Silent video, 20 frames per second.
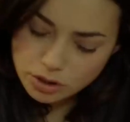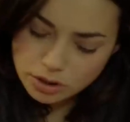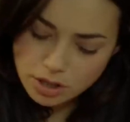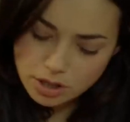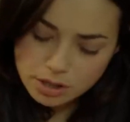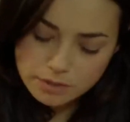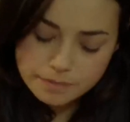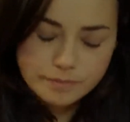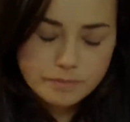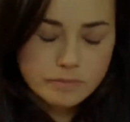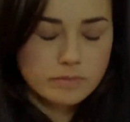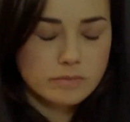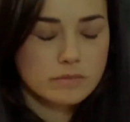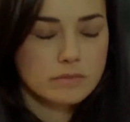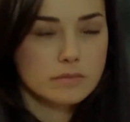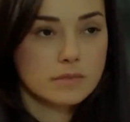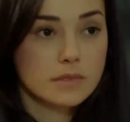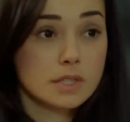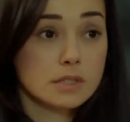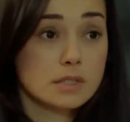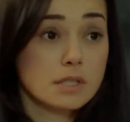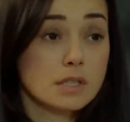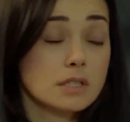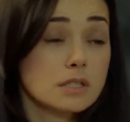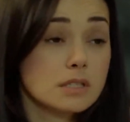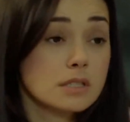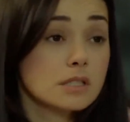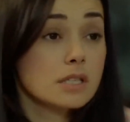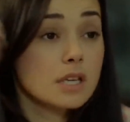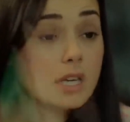ala
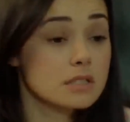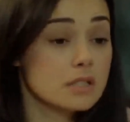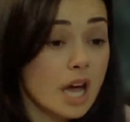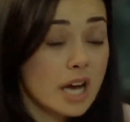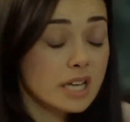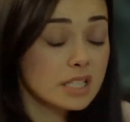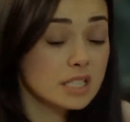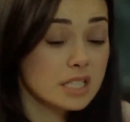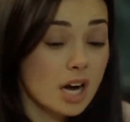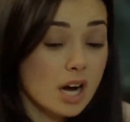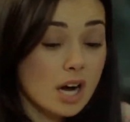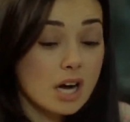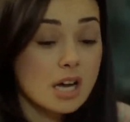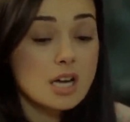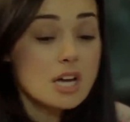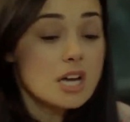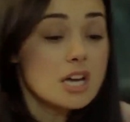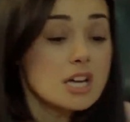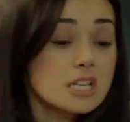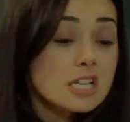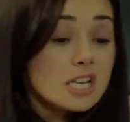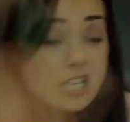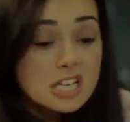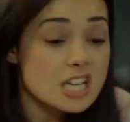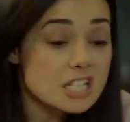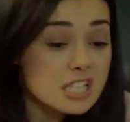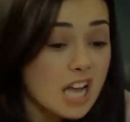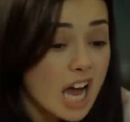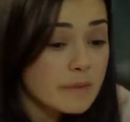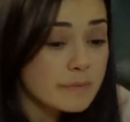Deniz yeter ya.
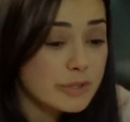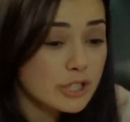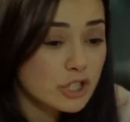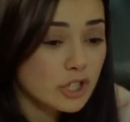Yeter bir